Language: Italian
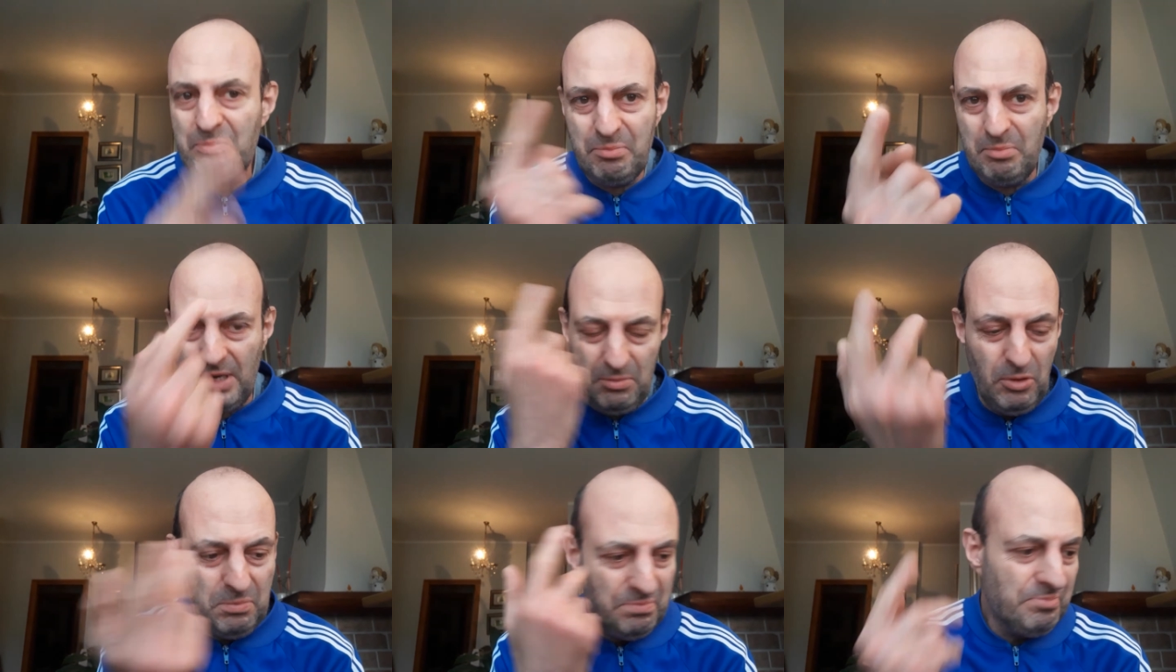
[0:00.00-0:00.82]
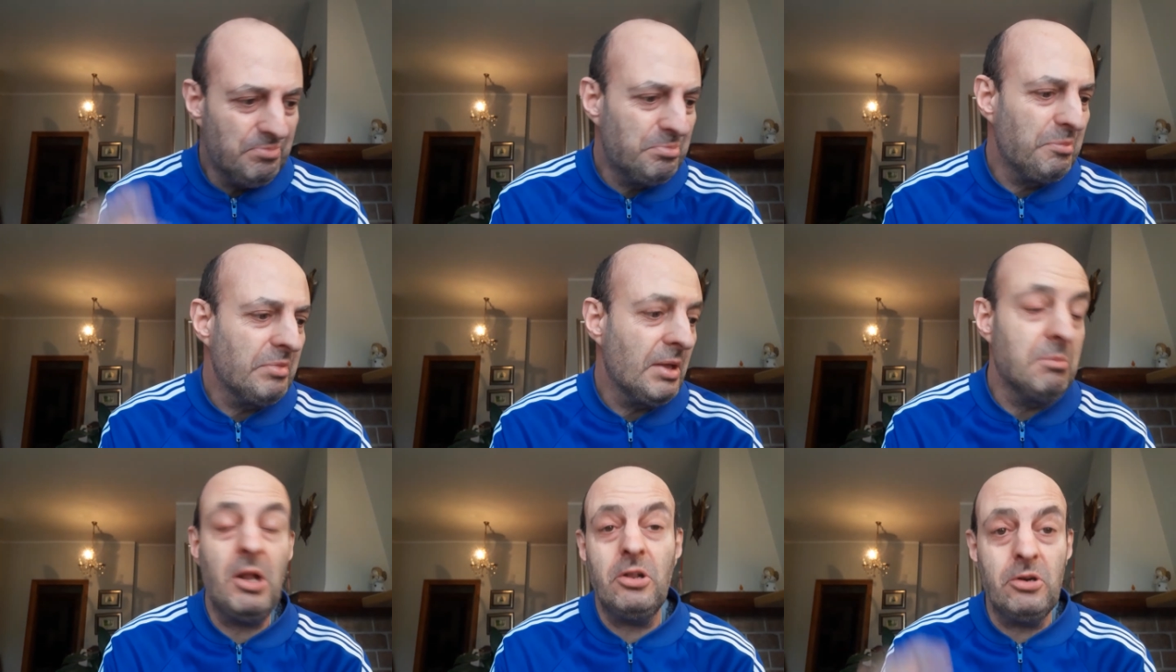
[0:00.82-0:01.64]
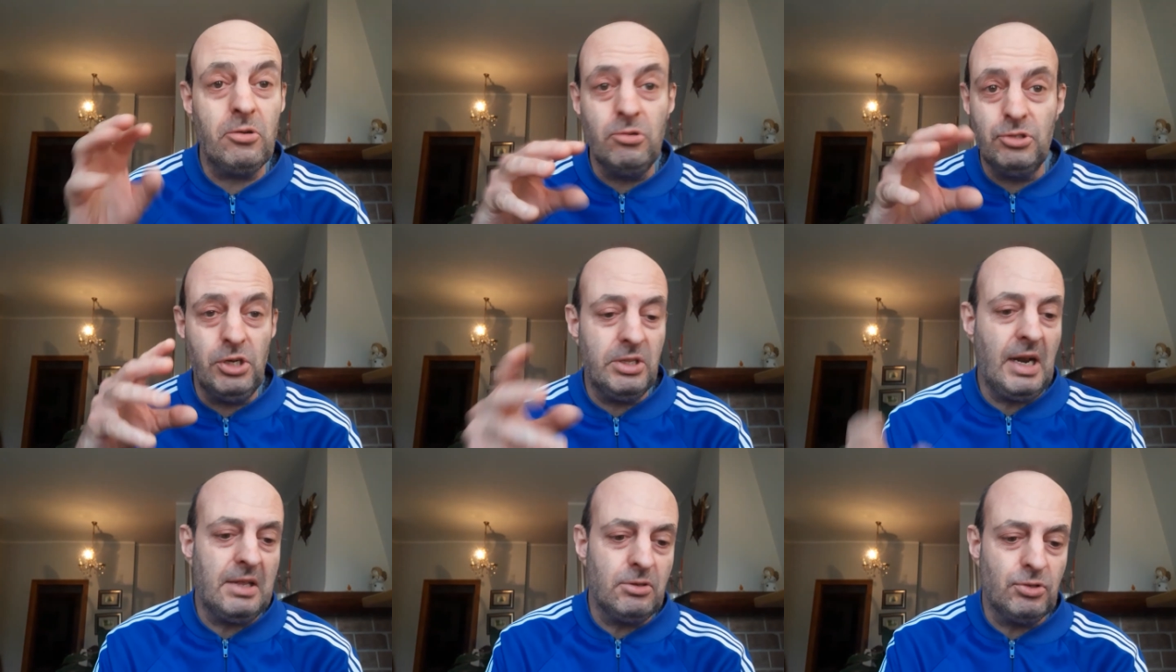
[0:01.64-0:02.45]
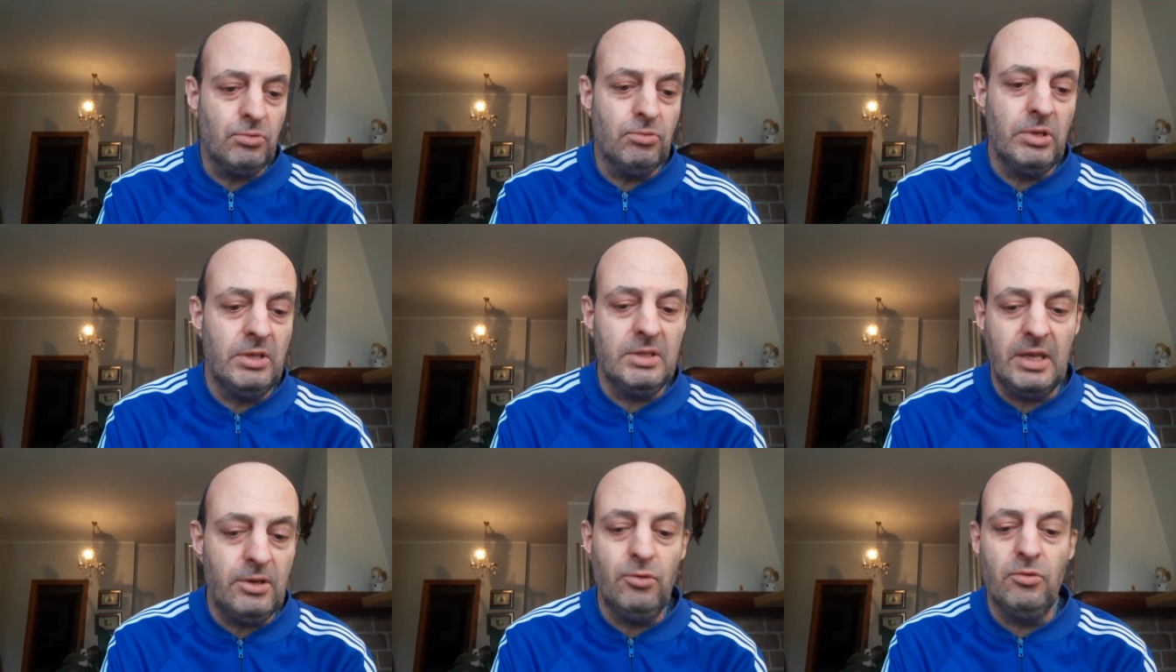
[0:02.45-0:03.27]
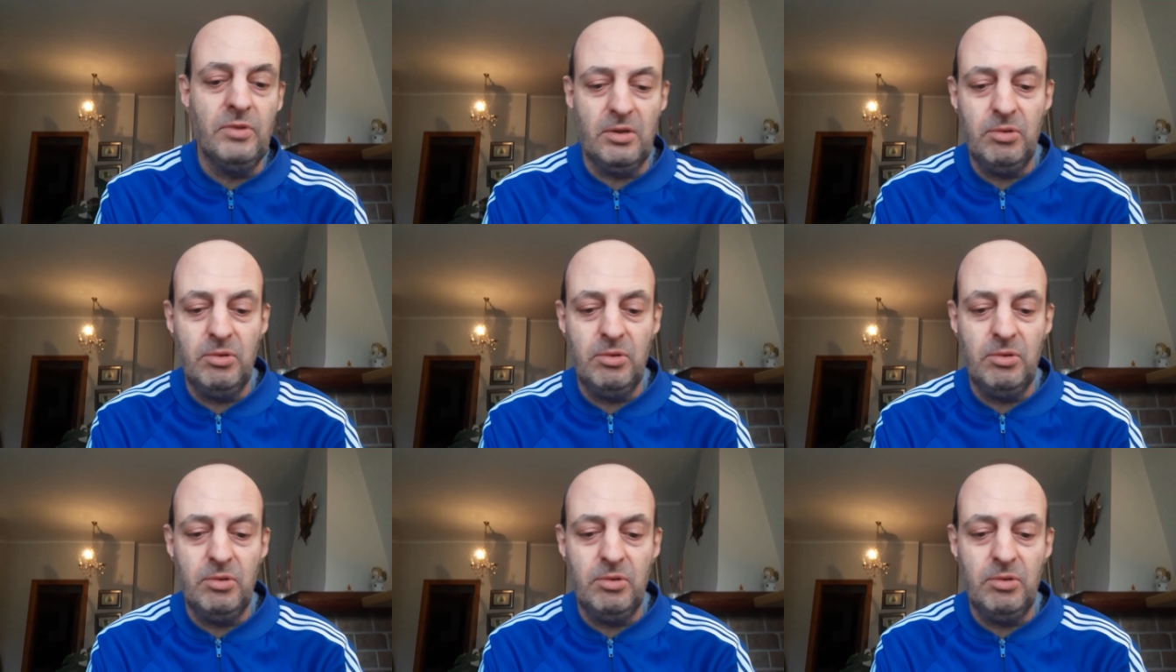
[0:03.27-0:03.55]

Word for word: primo. Però ero concentrato su Inter-Juve,